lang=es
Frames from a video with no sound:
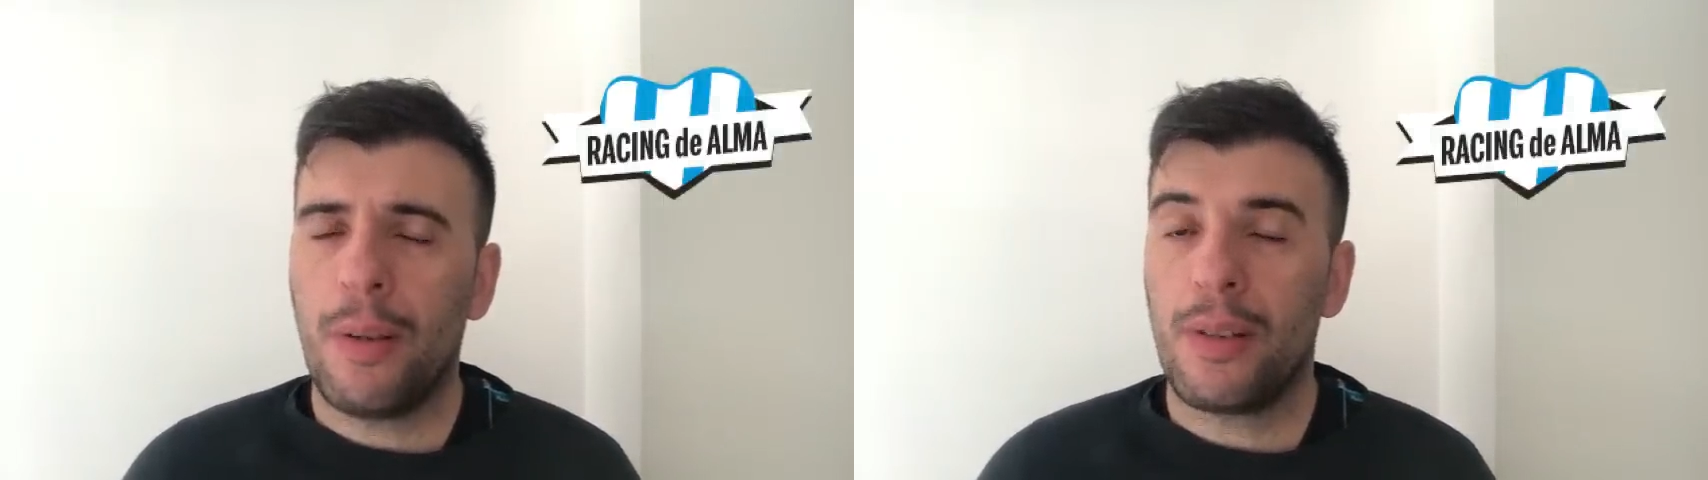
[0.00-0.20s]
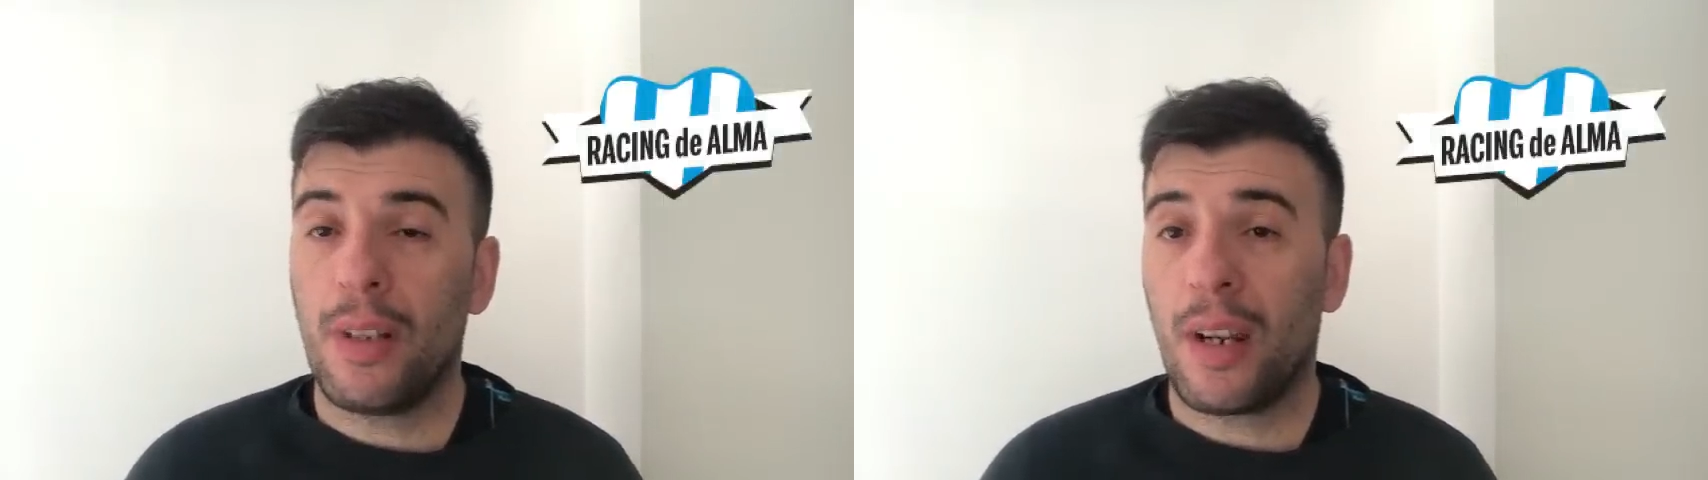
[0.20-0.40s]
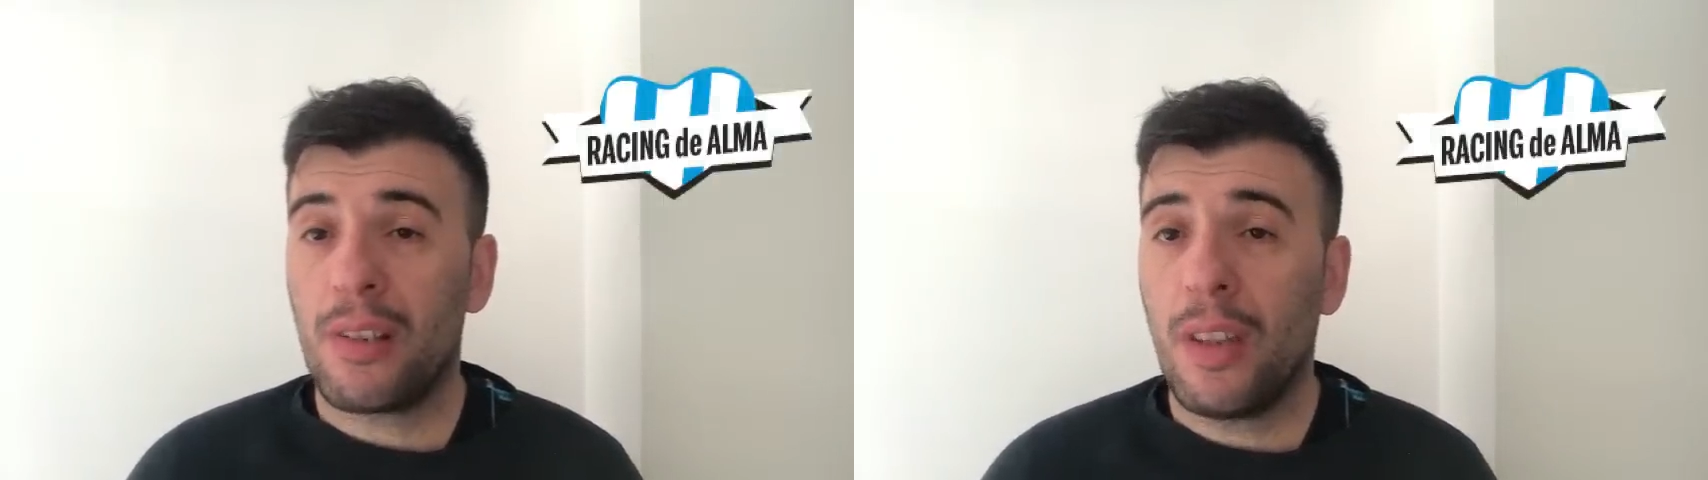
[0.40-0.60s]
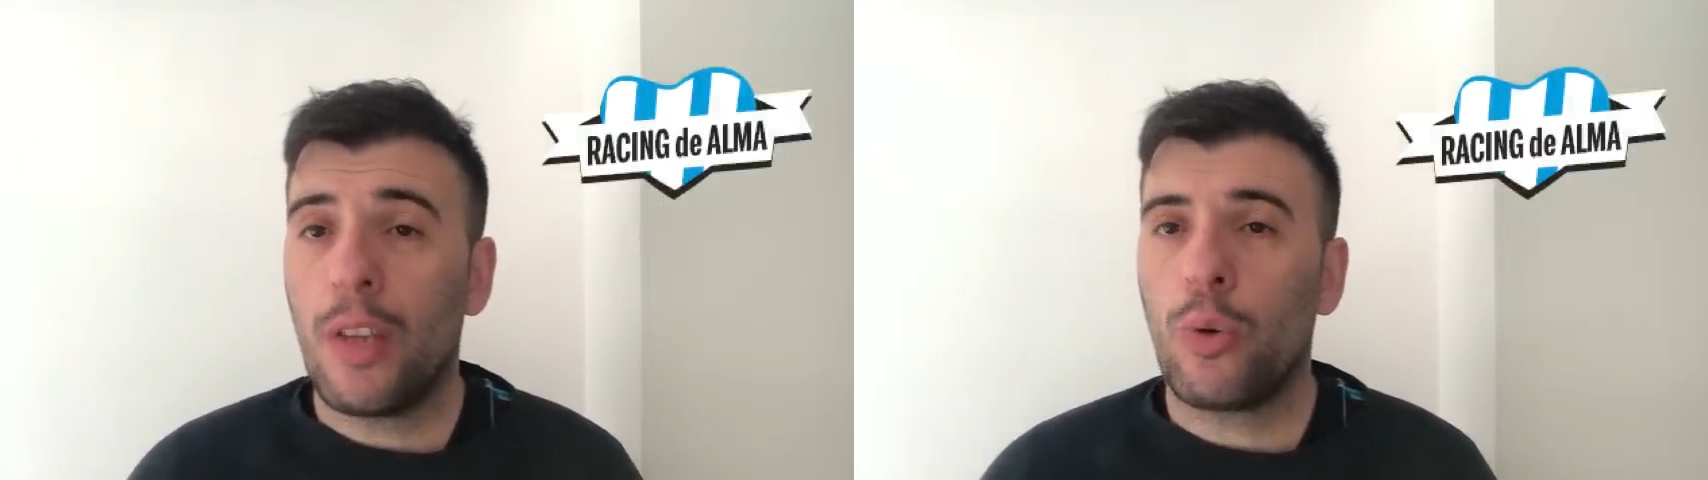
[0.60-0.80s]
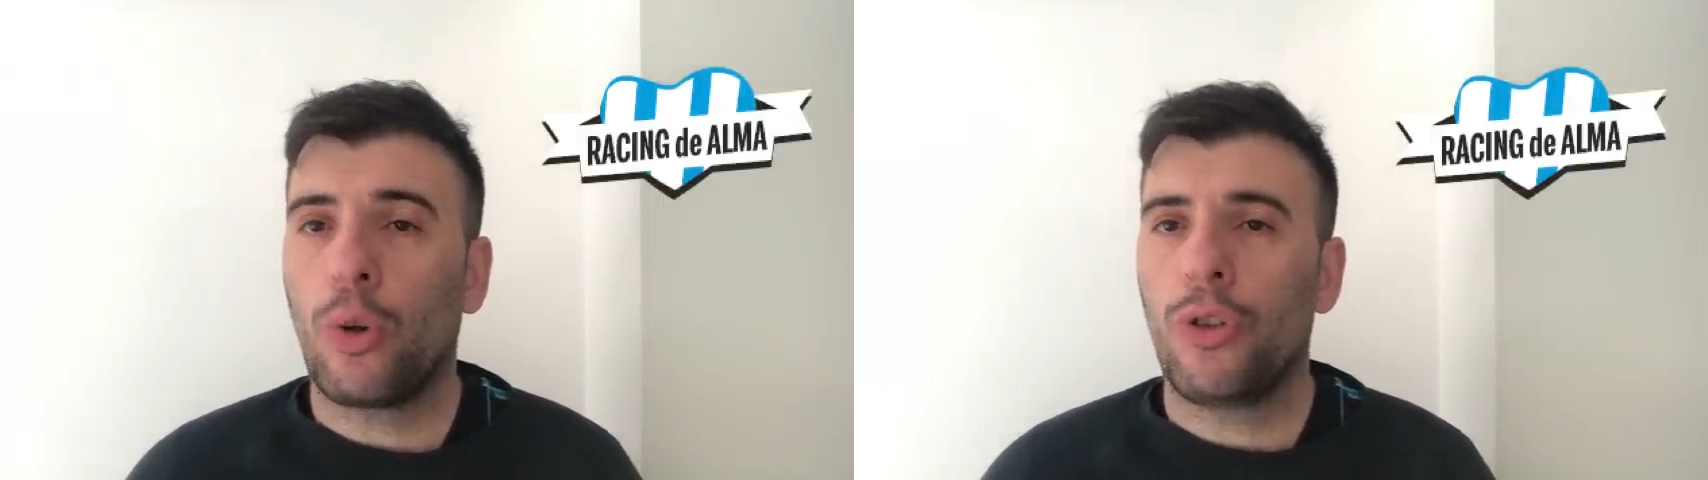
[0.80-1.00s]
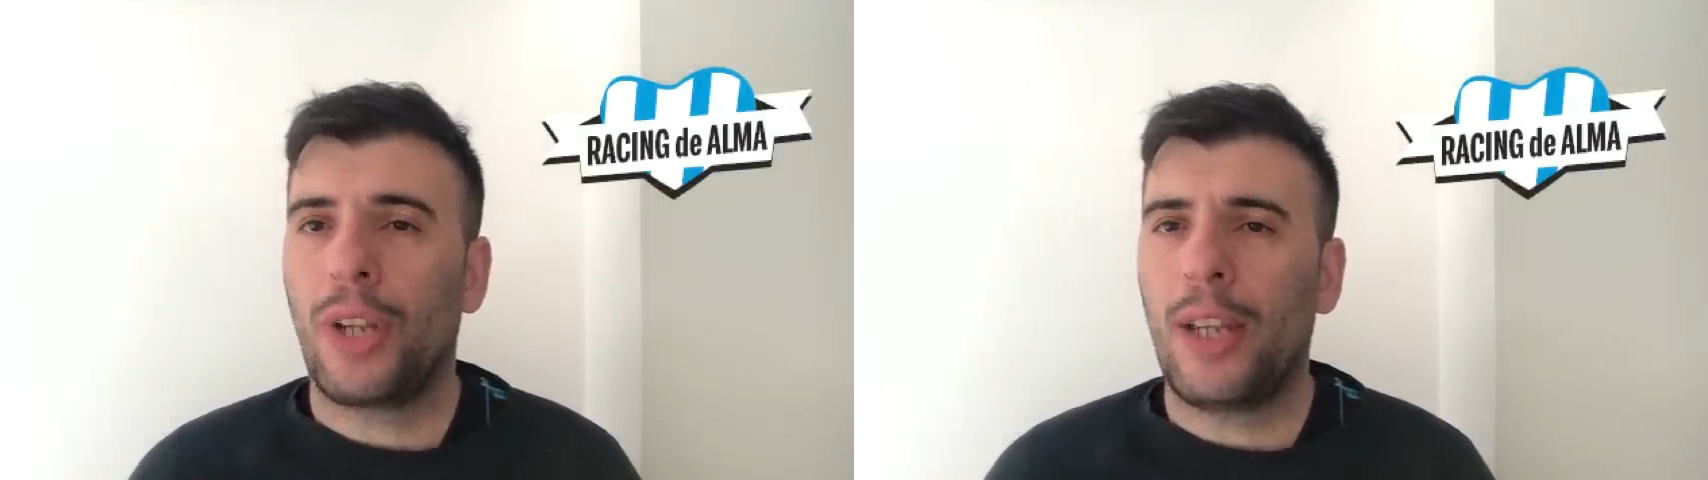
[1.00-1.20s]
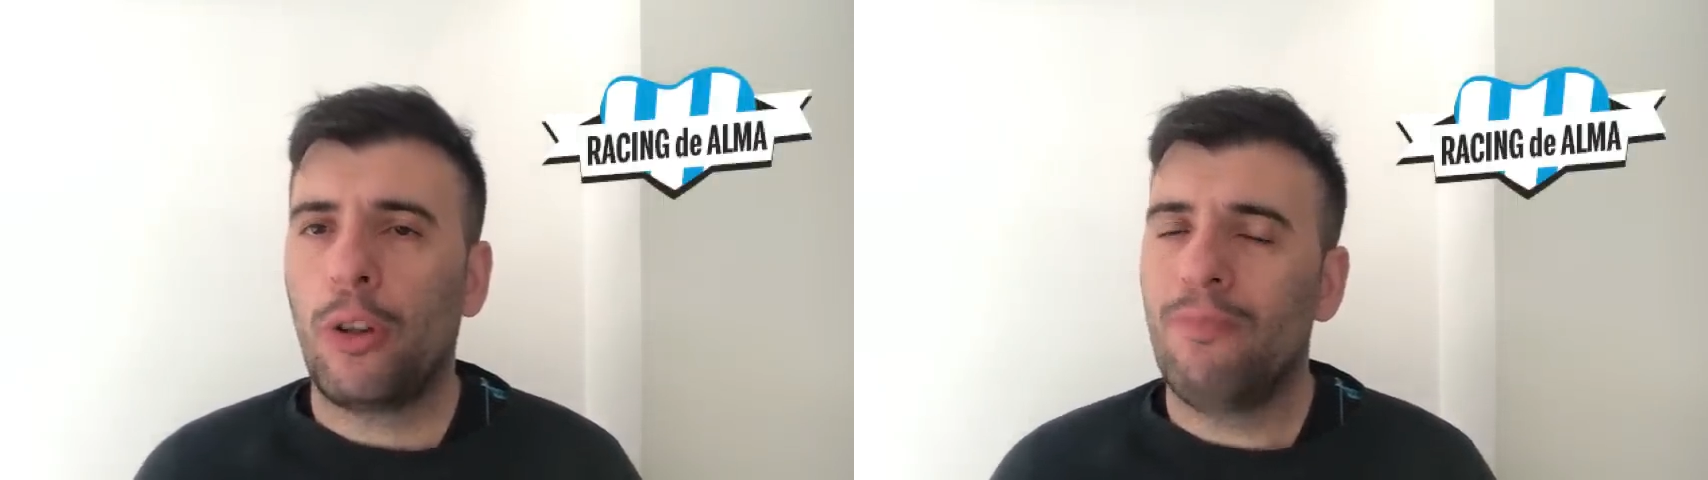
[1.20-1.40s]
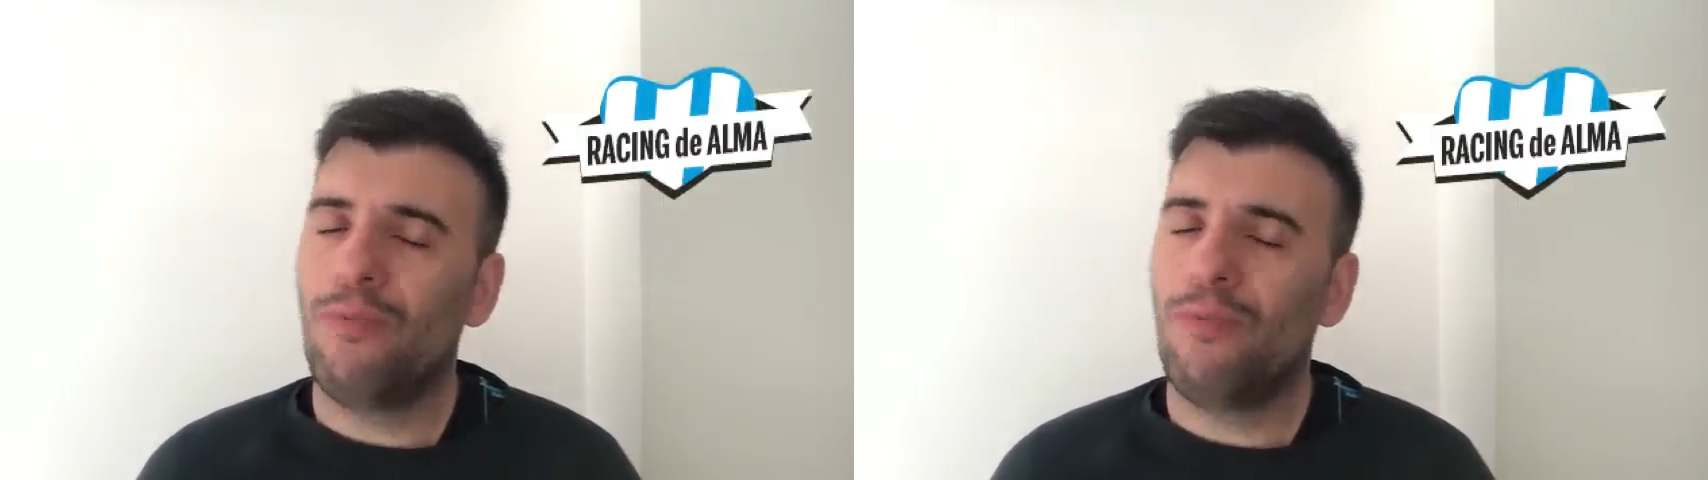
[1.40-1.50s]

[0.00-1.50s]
si rescinde su contrato.